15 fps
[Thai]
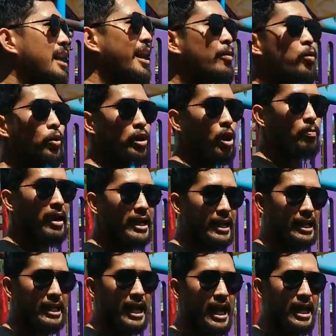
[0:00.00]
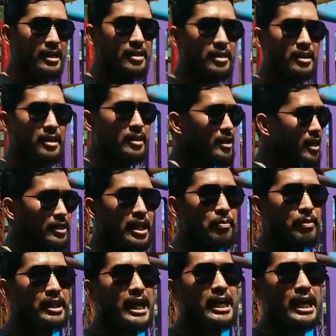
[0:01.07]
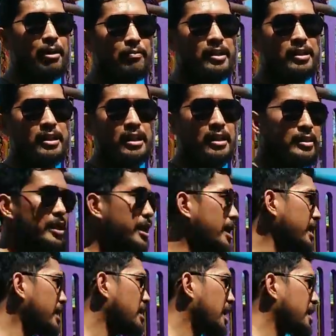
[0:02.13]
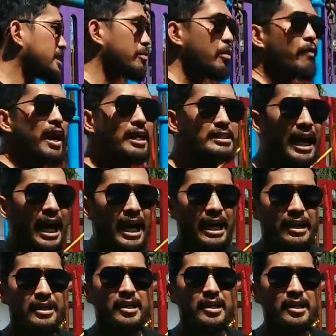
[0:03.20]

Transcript: แล้วกดเข้ามาอย่างนี้นะฮะเคลื่อนที่เหมือนกันครับทีนี้ให้จำไว้ว่าท่า